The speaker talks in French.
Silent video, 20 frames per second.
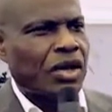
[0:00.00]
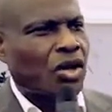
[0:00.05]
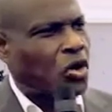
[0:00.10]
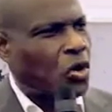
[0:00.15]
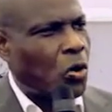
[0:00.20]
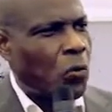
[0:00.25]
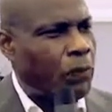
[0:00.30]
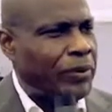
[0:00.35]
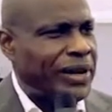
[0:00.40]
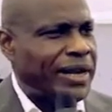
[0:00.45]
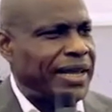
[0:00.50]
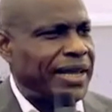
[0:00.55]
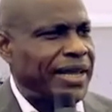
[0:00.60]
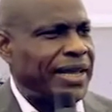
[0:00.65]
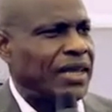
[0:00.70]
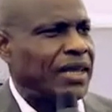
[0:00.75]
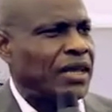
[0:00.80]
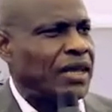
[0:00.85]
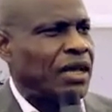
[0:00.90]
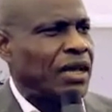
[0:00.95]

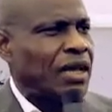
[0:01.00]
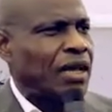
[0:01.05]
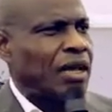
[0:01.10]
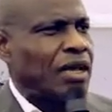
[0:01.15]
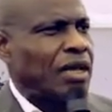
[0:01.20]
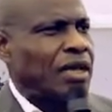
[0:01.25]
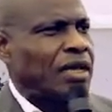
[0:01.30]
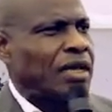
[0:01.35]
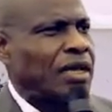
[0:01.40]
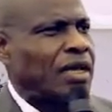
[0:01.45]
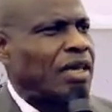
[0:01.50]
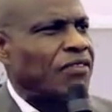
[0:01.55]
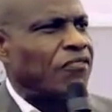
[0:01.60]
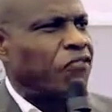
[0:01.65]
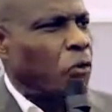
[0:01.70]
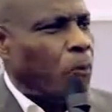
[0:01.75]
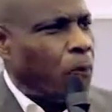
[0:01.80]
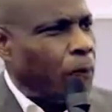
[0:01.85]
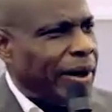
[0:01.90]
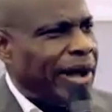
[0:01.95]
Comprenez, il ne
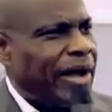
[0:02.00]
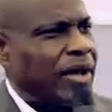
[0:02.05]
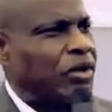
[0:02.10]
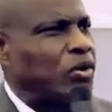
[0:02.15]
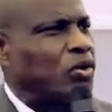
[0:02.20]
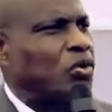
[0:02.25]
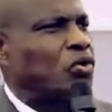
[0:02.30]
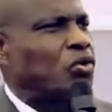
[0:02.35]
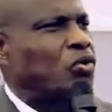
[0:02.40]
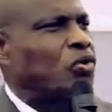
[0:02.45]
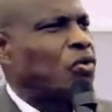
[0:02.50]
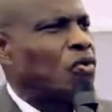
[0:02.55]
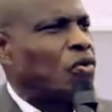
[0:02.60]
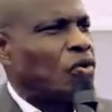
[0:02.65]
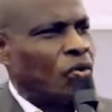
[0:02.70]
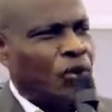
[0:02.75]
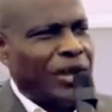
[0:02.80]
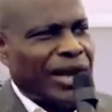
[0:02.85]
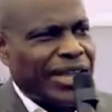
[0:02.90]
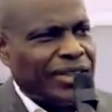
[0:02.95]
faut pas
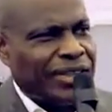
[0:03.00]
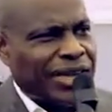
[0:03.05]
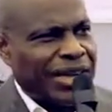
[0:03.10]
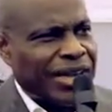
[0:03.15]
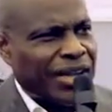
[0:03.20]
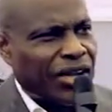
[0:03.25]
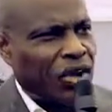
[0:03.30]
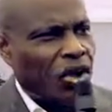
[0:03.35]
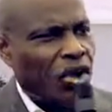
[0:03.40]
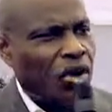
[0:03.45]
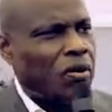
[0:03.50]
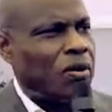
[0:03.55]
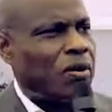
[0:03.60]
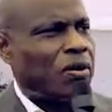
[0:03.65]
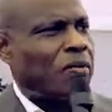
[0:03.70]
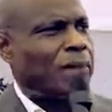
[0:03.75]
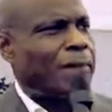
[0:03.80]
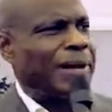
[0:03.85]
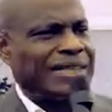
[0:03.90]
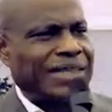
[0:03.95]
qu'on entre à
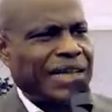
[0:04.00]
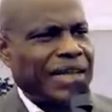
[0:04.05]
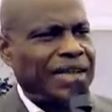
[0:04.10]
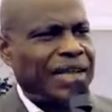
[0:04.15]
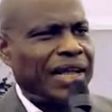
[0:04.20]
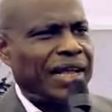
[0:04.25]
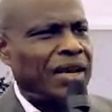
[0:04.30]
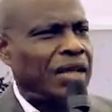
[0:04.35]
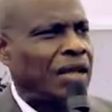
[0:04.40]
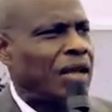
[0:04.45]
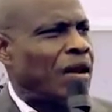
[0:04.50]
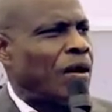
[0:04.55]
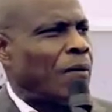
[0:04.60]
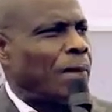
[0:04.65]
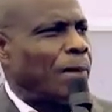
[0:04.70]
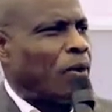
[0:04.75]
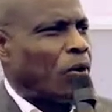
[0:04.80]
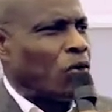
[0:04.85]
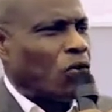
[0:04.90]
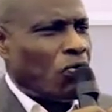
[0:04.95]
l'école maternelle
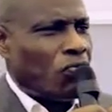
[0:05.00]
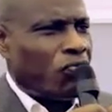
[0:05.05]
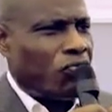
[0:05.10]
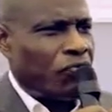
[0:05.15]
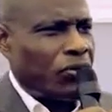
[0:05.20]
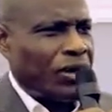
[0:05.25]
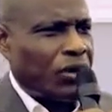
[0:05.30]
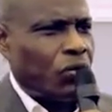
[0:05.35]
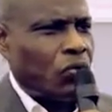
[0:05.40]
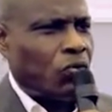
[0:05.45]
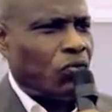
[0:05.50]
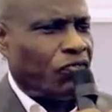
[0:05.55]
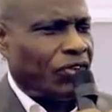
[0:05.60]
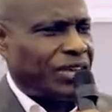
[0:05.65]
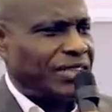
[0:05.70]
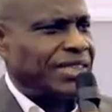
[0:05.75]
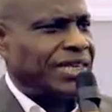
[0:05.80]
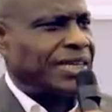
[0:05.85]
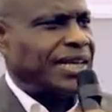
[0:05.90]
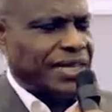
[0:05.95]
pour qu'on nous
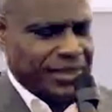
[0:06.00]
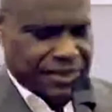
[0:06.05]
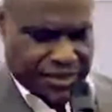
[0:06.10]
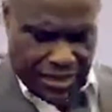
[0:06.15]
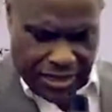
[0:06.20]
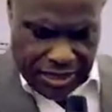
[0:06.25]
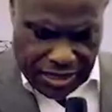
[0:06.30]
fasse des dessins